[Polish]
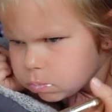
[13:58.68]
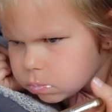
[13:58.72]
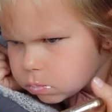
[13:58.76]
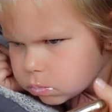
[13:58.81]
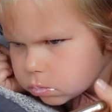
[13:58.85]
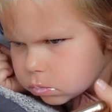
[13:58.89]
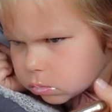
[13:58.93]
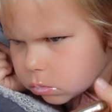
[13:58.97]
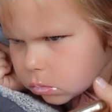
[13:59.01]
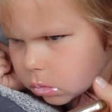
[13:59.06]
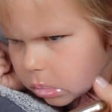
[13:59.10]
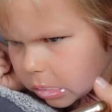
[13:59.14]
A
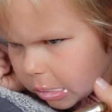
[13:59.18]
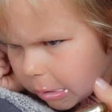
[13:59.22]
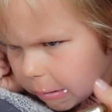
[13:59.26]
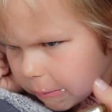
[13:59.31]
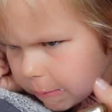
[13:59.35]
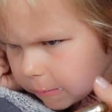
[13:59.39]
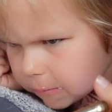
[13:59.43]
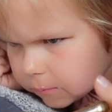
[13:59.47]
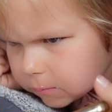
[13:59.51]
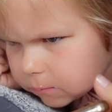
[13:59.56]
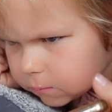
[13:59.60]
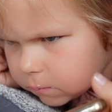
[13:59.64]
powiedz
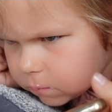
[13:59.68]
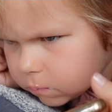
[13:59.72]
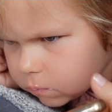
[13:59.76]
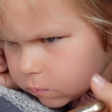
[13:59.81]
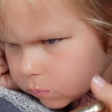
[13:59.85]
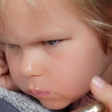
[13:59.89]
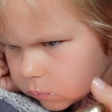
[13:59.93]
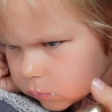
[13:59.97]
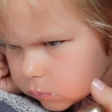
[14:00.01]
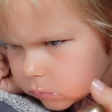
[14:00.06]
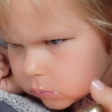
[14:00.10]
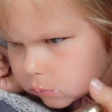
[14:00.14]
coś.
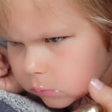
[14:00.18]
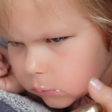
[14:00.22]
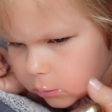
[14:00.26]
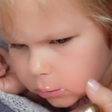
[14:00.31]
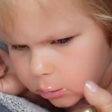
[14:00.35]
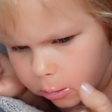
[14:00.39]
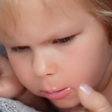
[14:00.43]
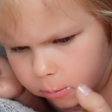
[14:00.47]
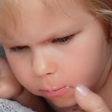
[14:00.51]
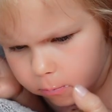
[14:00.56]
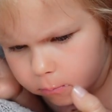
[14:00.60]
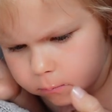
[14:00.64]

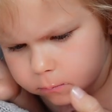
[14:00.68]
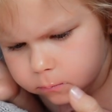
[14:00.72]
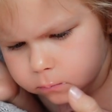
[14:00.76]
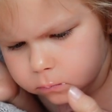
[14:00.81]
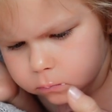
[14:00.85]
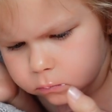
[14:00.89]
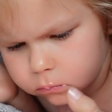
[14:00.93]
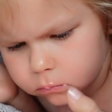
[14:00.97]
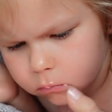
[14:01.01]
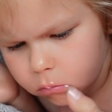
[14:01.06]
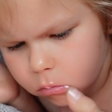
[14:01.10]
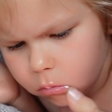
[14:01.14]

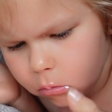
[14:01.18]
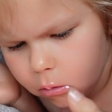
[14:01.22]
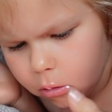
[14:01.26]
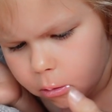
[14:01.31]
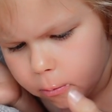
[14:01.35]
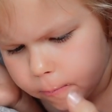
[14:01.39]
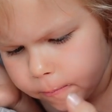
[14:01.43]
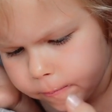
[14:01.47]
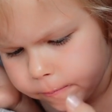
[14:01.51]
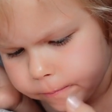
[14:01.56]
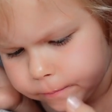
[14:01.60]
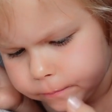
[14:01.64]
Powiedz, co
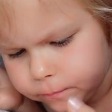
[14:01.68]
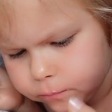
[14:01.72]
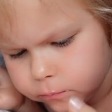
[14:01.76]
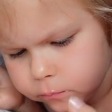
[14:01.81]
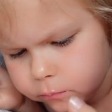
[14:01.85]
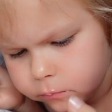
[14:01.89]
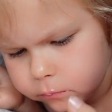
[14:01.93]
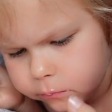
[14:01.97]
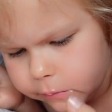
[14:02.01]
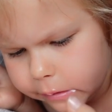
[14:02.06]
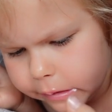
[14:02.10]
ci się śniło.